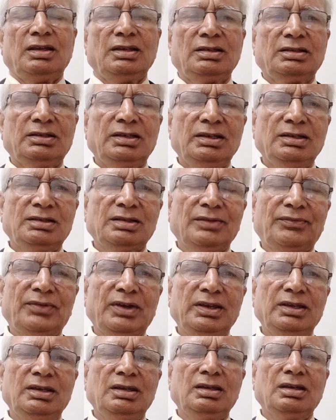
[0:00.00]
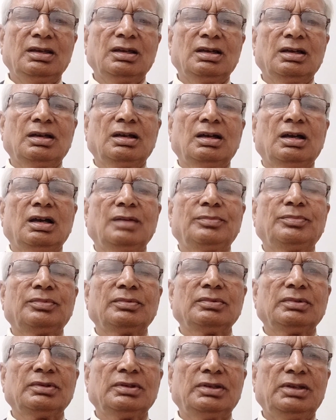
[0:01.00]
इसकी सफाई आप
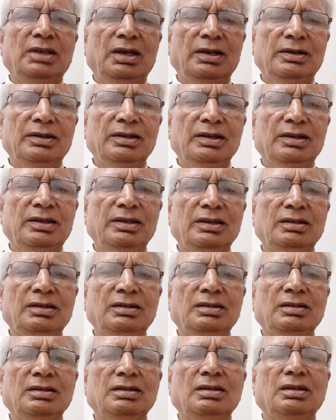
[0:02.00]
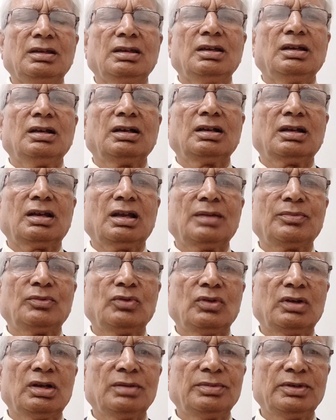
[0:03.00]
ध्यान रखें अगर
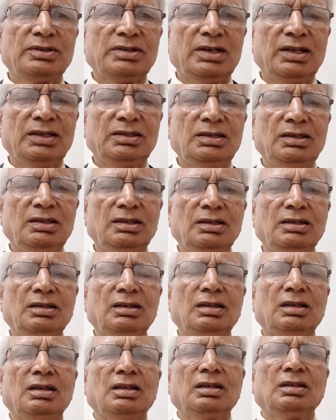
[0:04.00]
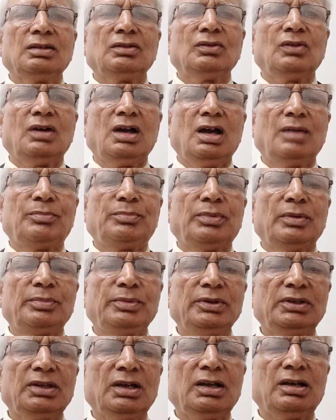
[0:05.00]
आपको कब्ज रहती है तो आप
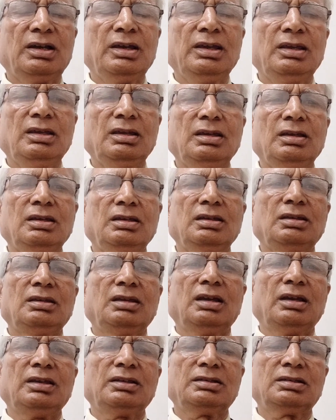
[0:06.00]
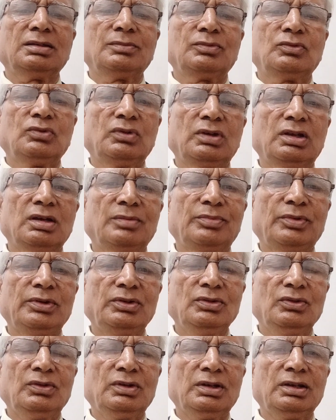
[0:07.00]
पपीता खाएं या इस सब गोल का
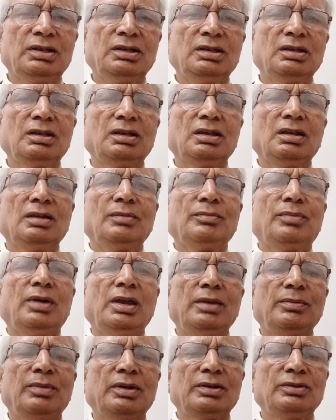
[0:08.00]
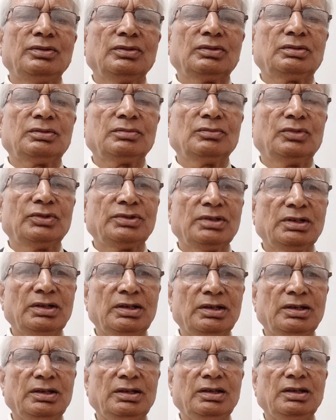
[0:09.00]
प्रयोग करें फाइबर युक्त भोजन
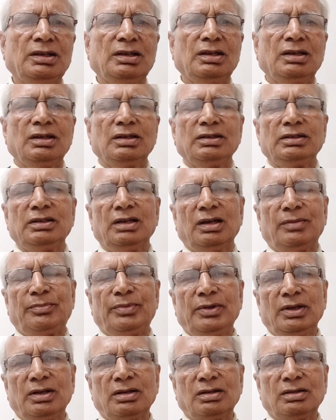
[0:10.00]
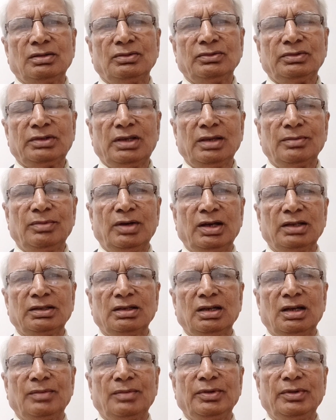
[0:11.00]
करें या फिर उसके
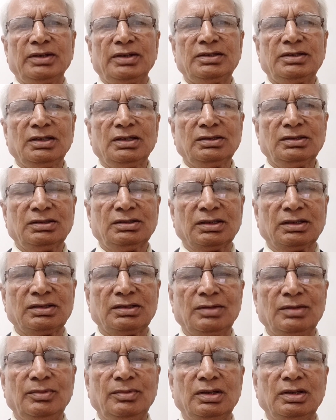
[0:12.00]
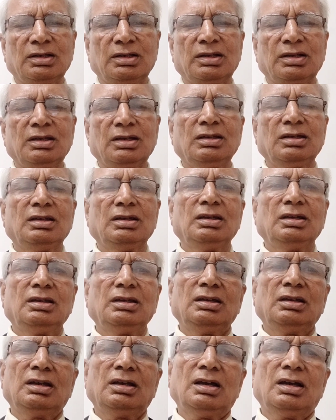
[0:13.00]
बाद अपने चिकित्सक से मिल करके
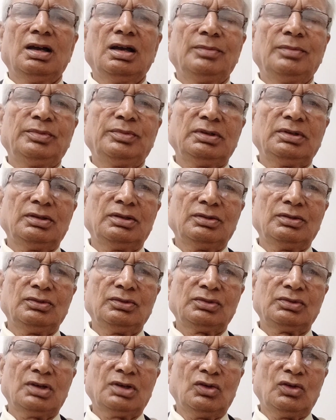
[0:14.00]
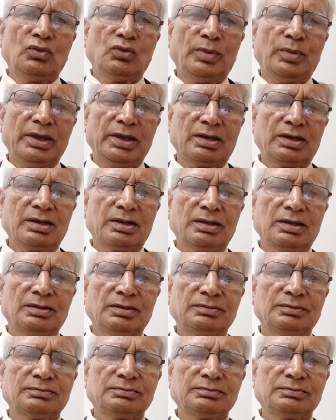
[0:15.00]
आप उसका उपाय करें